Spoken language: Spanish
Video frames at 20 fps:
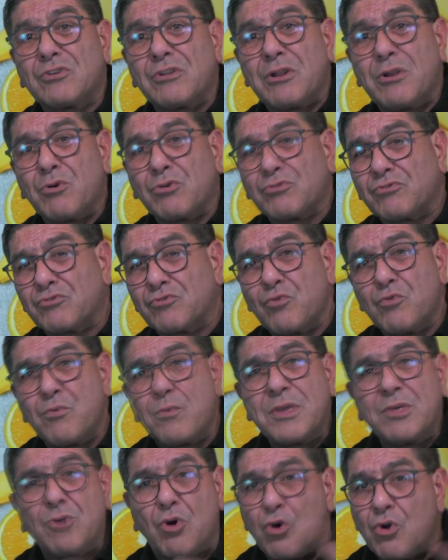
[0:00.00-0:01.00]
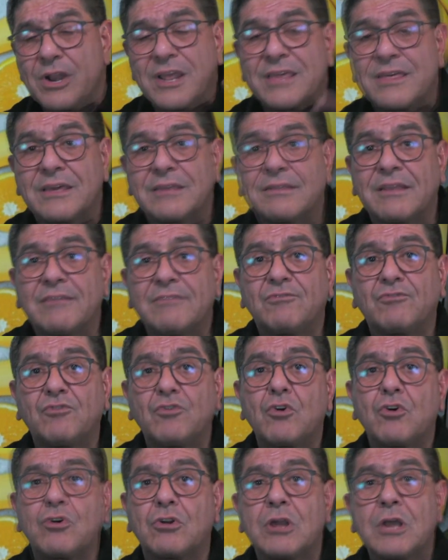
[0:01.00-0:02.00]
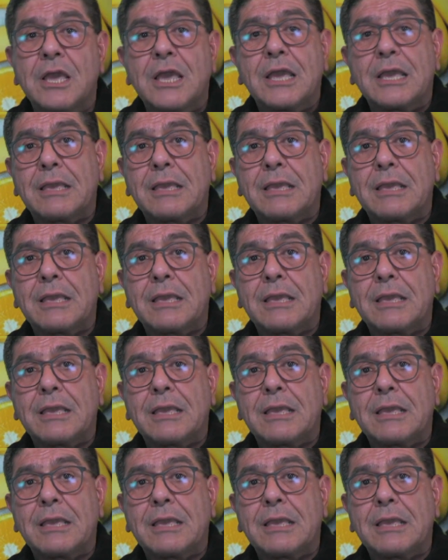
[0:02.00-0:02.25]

los subidones de tensión,